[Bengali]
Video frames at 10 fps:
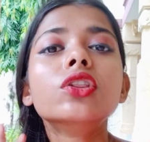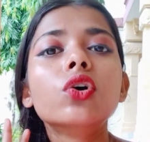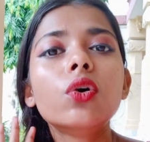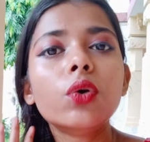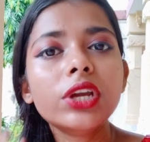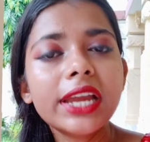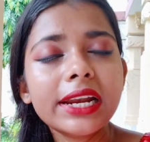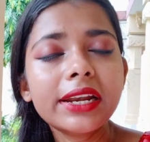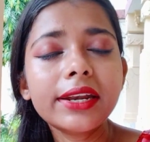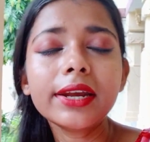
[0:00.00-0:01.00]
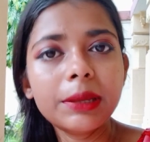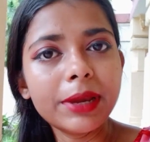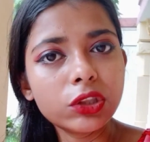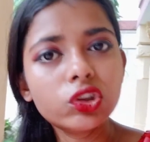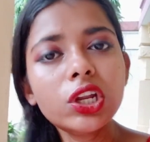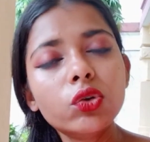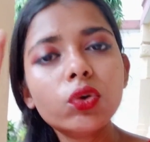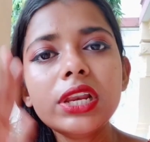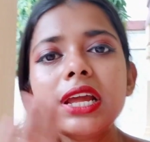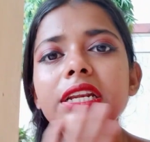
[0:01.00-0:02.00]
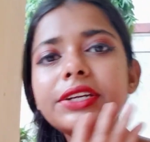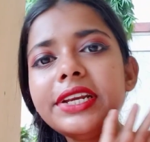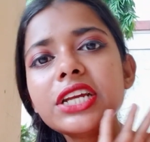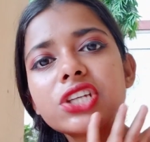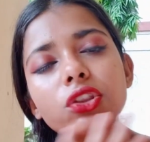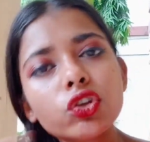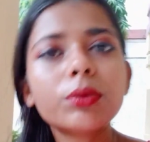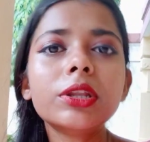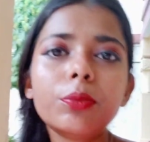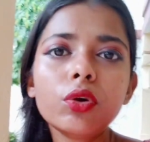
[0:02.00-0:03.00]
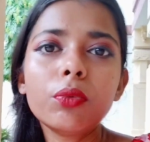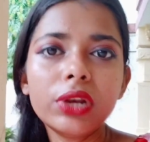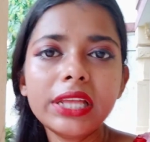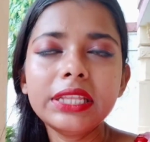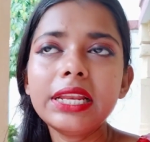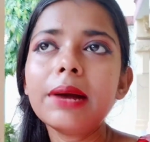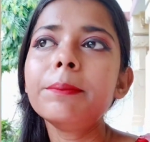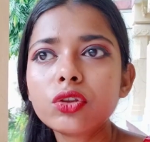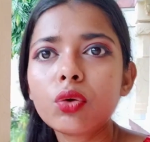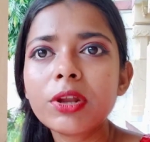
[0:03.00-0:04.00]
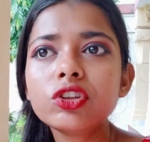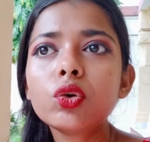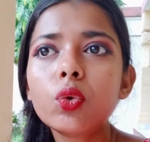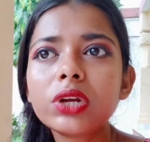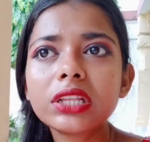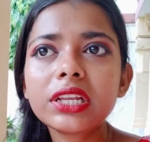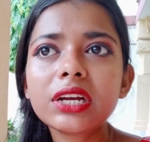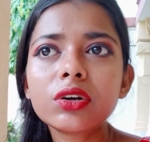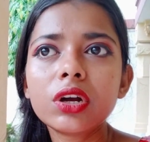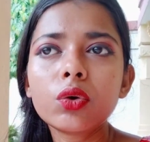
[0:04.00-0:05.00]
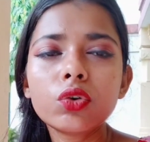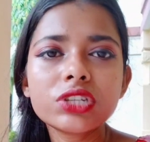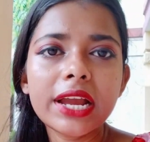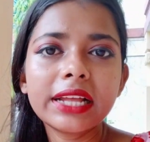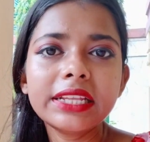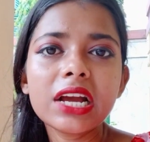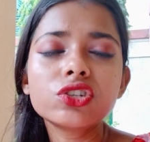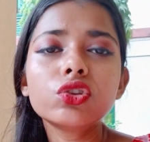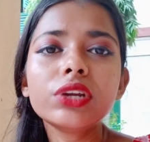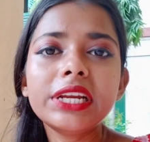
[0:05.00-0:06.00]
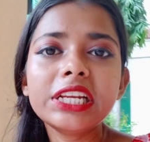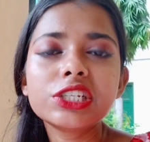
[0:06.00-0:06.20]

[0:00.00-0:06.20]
তো ওই গেটটা ভেতর দিয়ে ঢুকলেই আর ডিরেকশান তো তোমাদের পুরো বলেই দিলাম তোমরা যদি কলকাতার কোনো জায়গা দিয়ে আসো তো গিরিশ